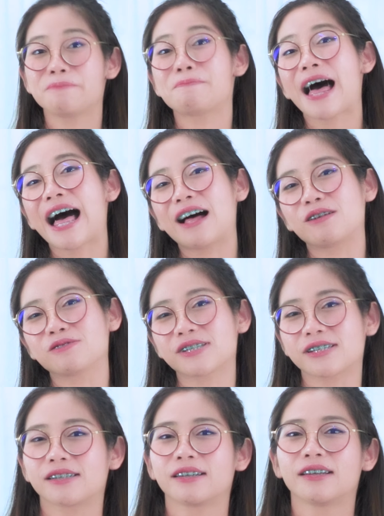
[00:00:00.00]
about
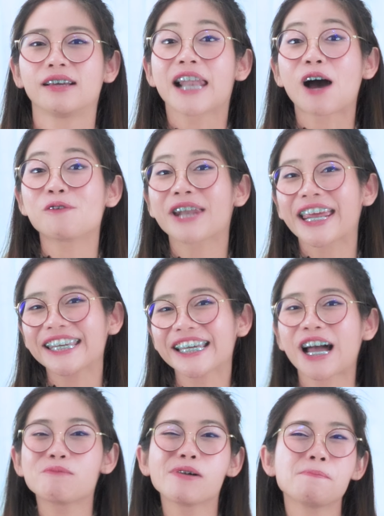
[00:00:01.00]
เราเน้น
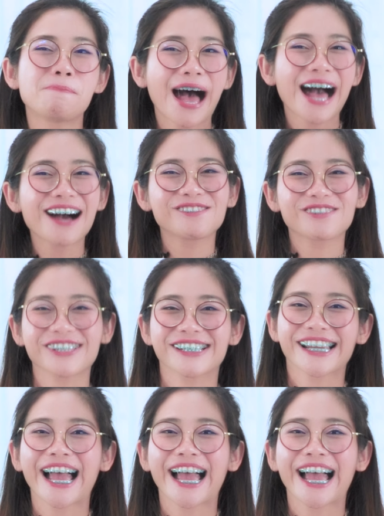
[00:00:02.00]
ที่คำว่า about